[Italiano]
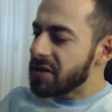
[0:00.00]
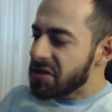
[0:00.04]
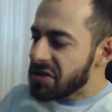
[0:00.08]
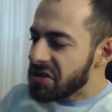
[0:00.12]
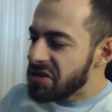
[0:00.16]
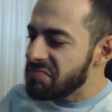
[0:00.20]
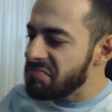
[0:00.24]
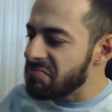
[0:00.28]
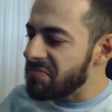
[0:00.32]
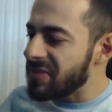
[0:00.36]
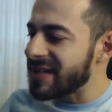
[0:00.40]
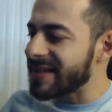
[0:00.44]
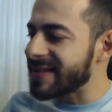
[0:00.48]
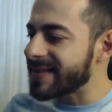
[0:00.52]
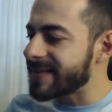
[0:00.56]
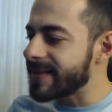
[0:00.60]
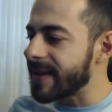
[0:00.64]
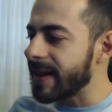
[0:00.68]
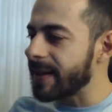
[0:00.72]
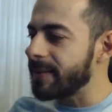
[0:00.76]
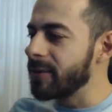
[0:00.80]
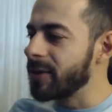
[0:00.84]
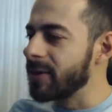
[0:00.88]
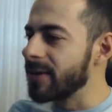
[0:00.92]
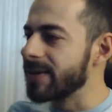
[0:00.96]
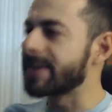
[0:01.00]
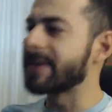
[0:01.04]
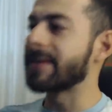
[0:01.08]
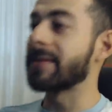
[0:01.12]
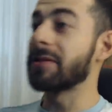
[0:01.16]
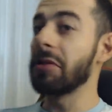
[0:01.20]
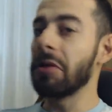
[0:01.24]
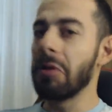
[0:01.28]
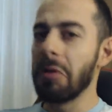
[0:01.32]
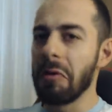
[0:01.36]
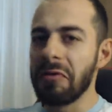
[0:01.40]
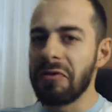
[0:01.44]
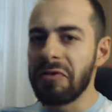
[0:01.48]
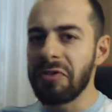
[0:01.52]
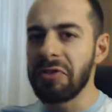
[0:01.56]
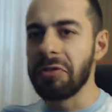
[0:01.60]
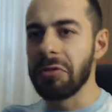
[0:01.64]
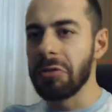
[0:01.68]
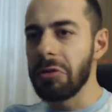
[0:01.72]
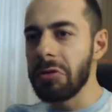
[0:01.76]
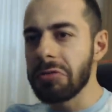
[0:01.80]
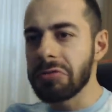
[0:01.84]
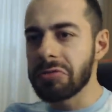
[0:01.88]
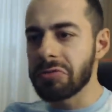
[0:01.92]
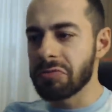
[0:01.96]
ammazza i mostri, oh,
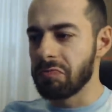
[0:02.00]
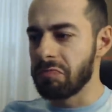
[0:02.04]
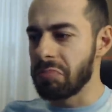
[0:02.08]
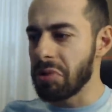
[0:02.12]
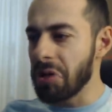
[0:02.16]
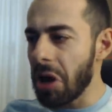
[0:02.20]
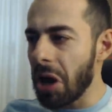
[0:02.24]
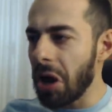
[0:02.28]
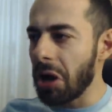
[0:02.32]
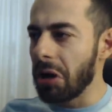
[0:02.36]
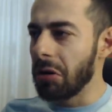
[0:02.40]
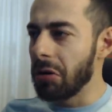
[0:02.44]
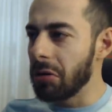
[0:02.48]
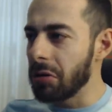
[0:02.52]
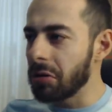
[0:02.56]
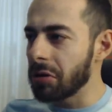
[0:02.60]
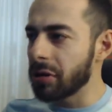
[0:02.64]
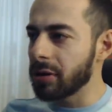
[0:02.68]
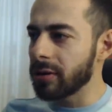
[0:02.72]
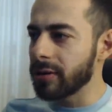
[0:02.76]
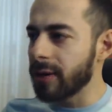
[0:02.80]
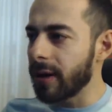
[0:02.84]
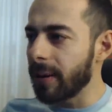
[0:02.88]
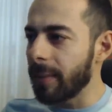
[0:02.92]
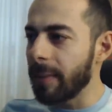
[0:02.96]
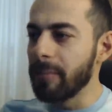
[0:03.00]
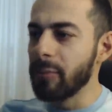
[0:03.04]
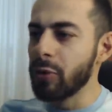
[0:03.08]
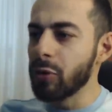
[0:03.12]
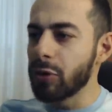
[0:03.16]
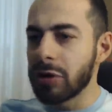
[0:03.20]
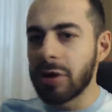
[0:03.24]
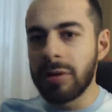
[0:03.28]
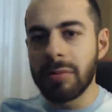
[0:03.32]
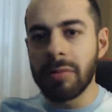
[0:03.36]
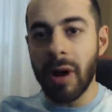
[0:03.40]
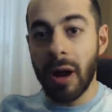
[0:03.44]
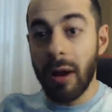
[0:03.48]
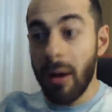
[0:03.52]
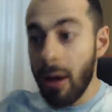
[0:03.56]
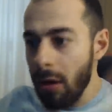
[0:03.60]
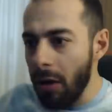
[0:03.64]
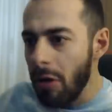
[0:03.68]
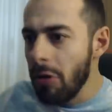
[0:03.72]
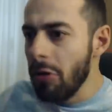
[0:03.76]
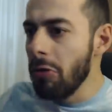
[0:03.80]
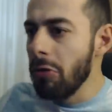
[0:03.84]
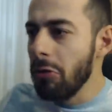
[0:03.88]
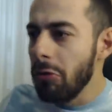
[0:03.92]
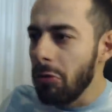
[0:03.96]
figo, bello, eh, multiplayer,
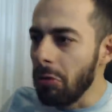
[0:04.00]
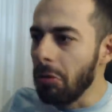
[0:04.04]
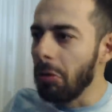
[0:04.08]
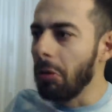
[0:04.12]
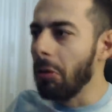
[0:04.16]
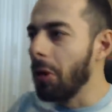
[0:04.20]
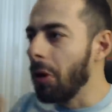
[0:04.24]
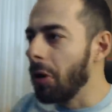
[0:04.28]
oh,